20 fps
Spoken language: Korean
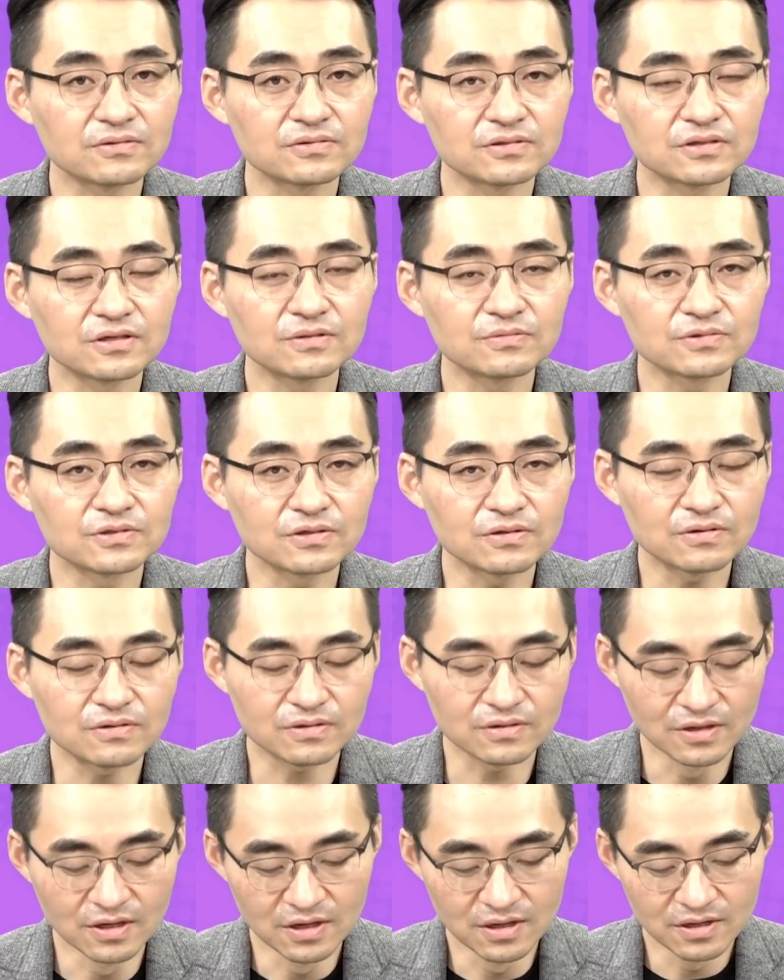그때부터
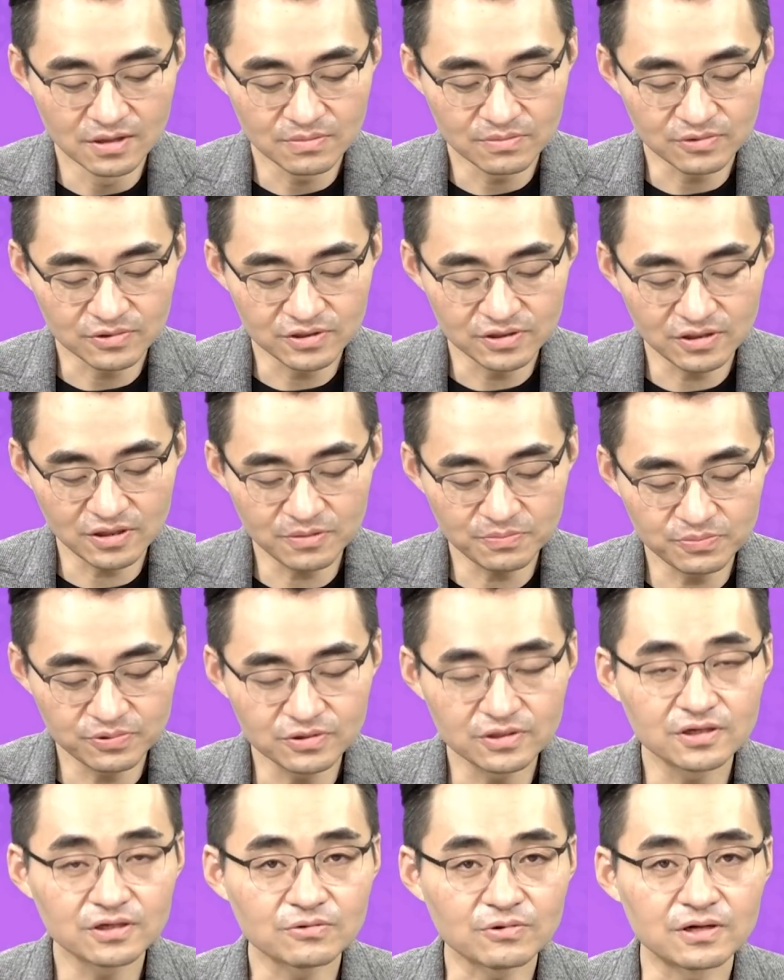뭐
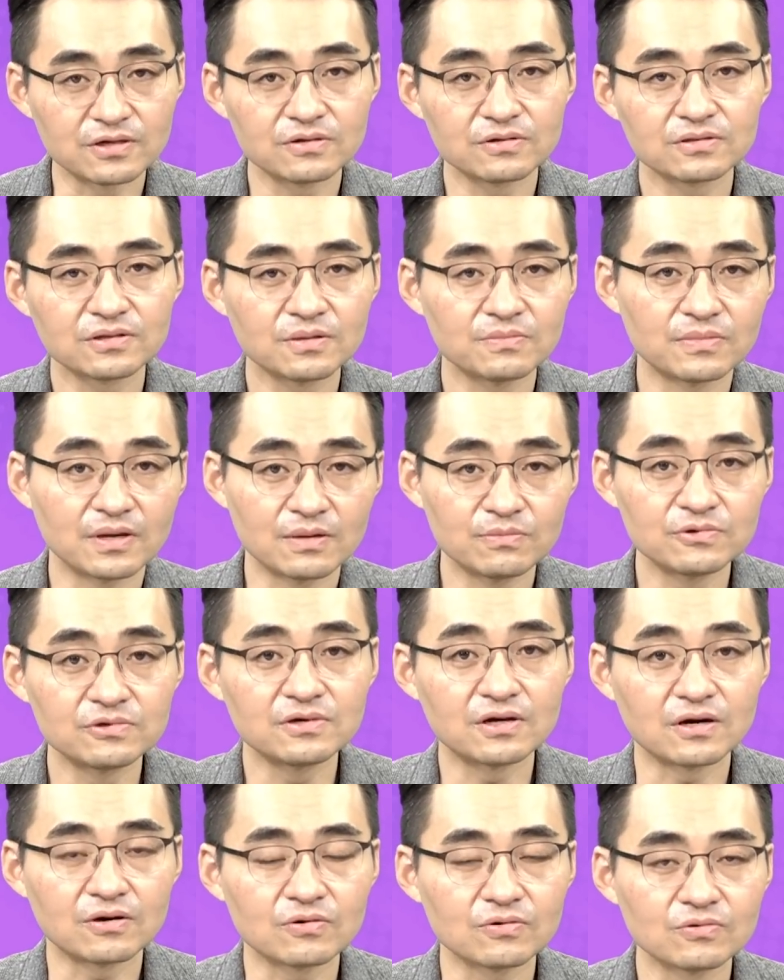CFD 관련된 매물
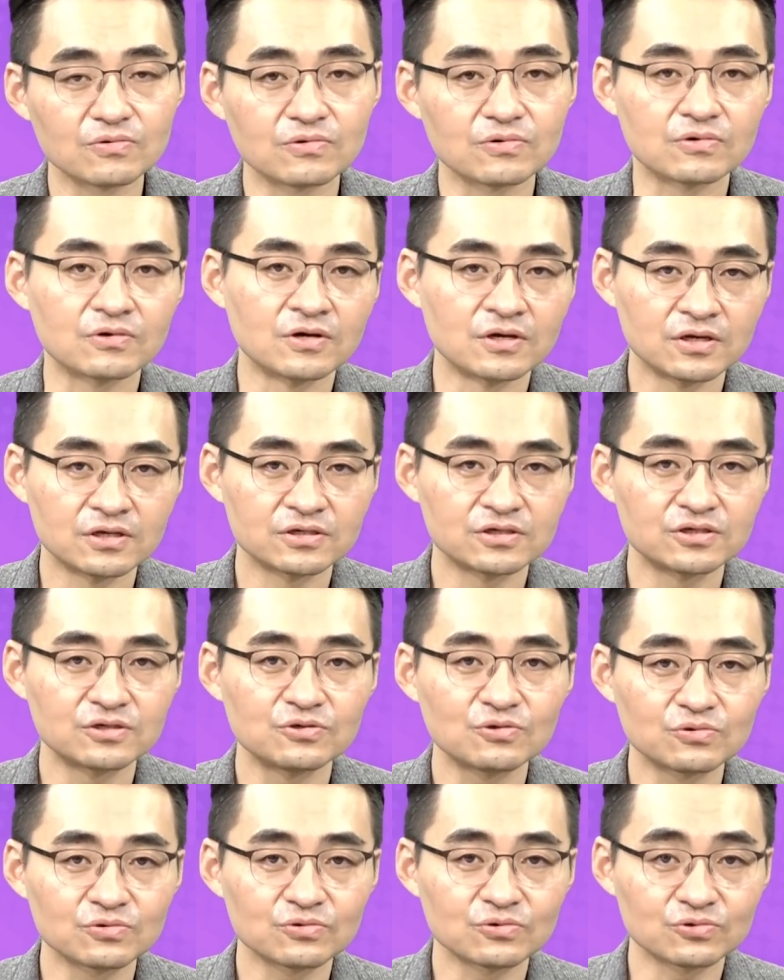나오고
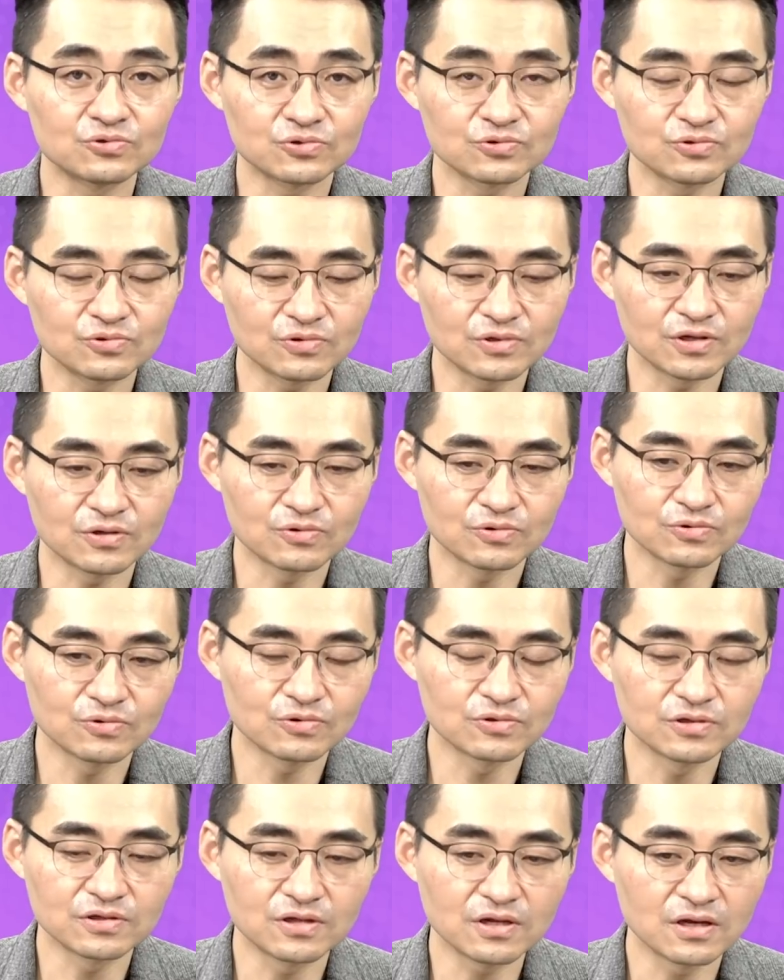신용도 축소되고 또
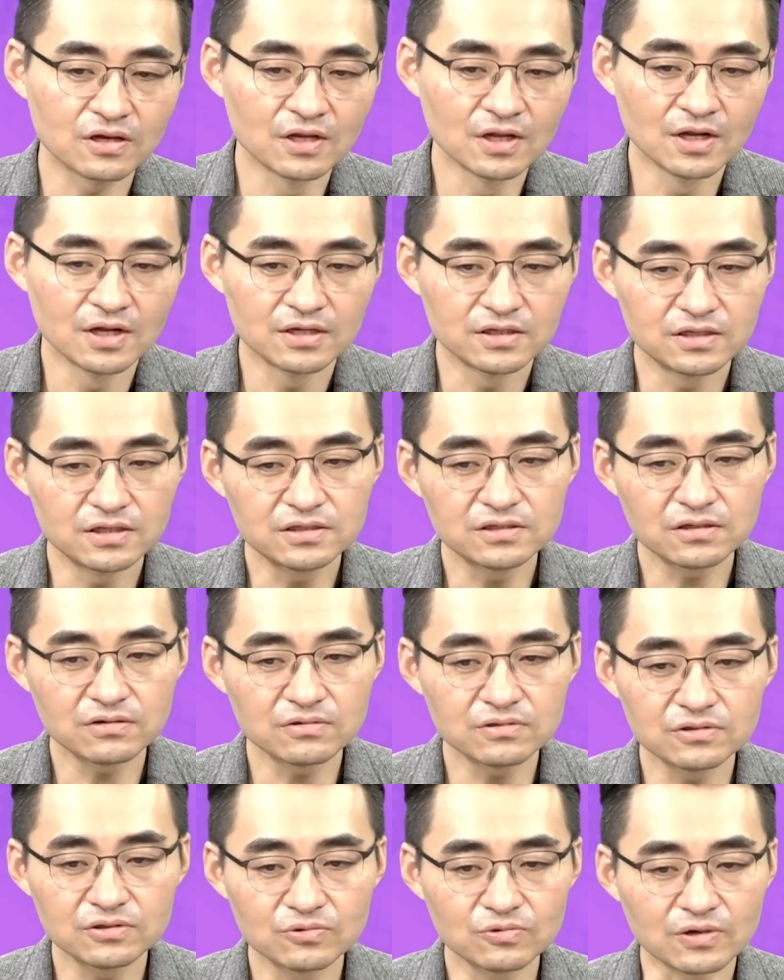그때
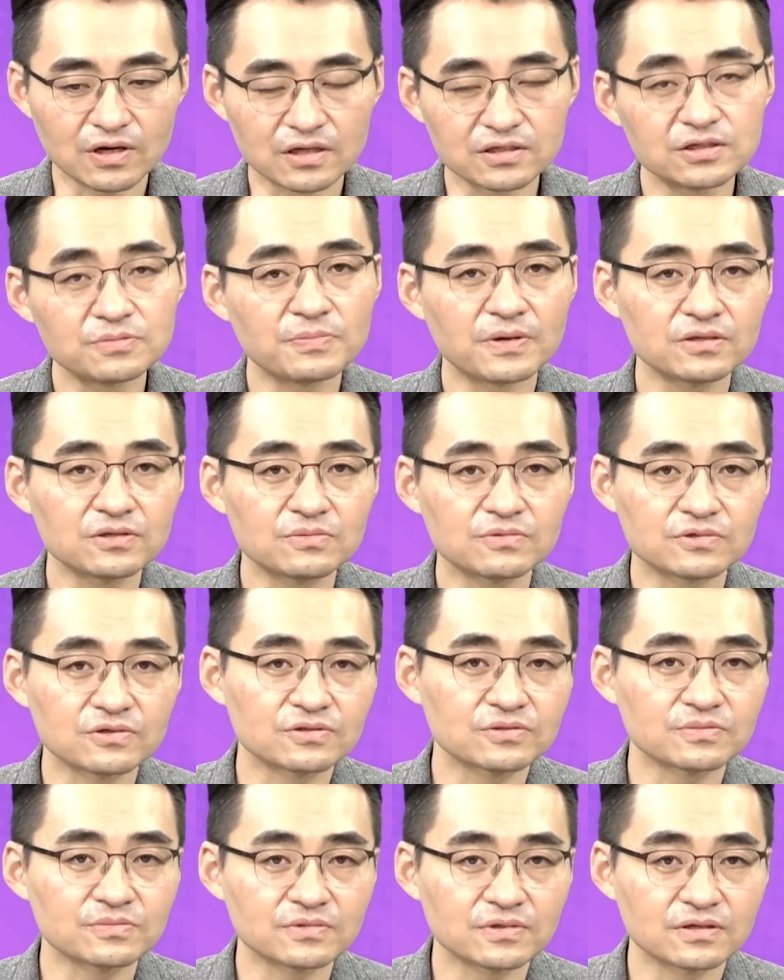2차전지도 같이
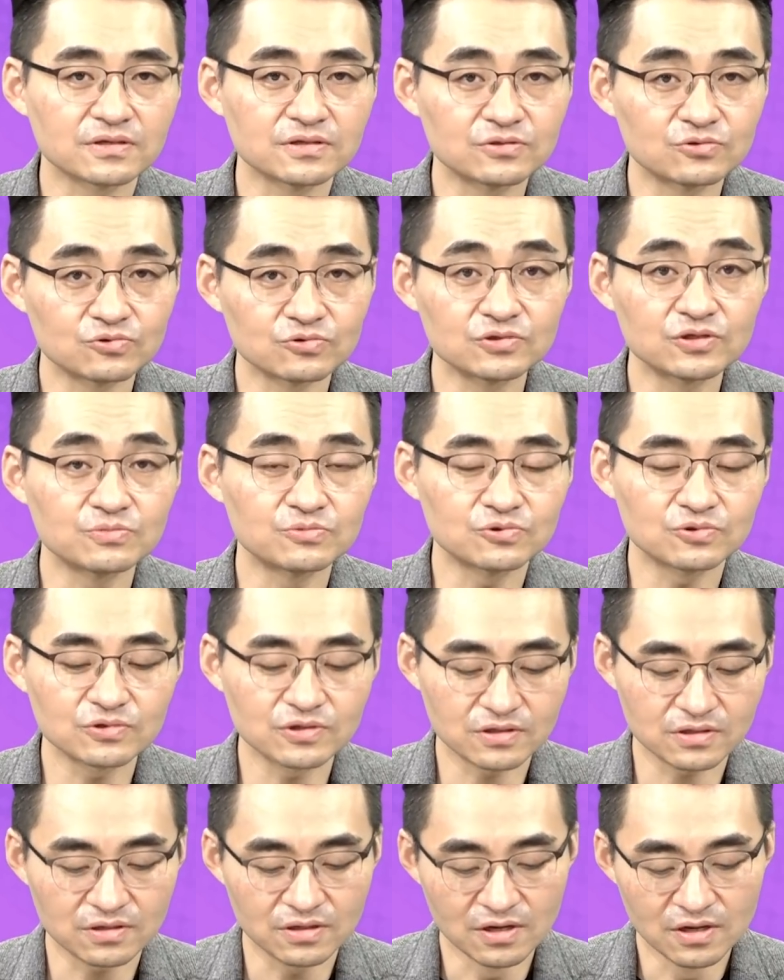빠져버렸습니다. 이 중심
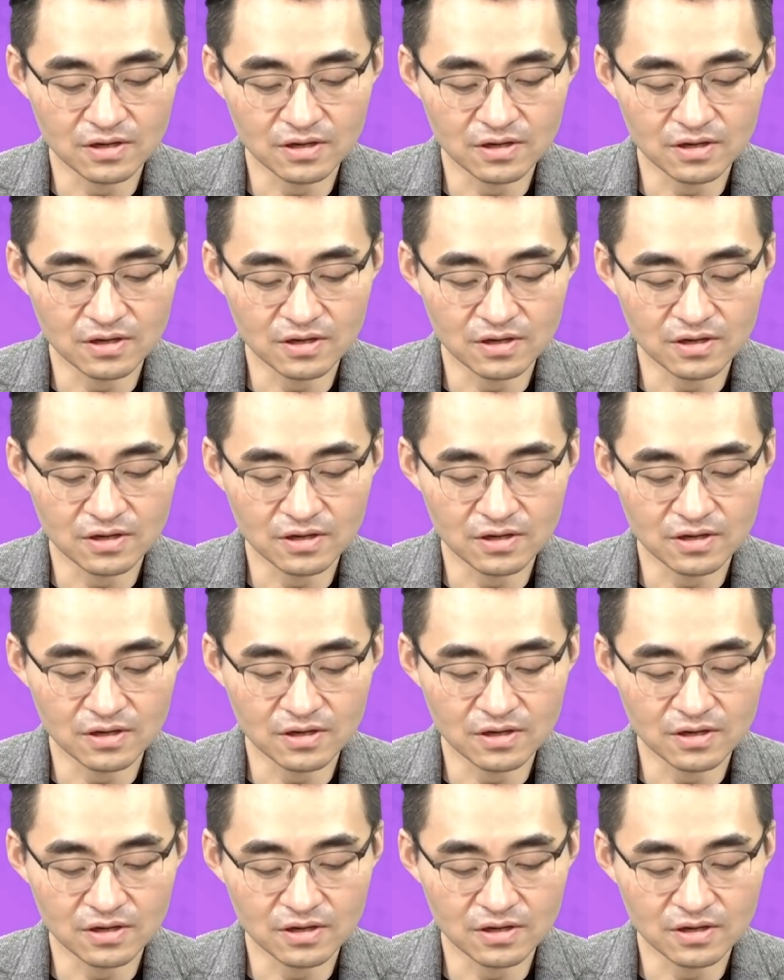축인.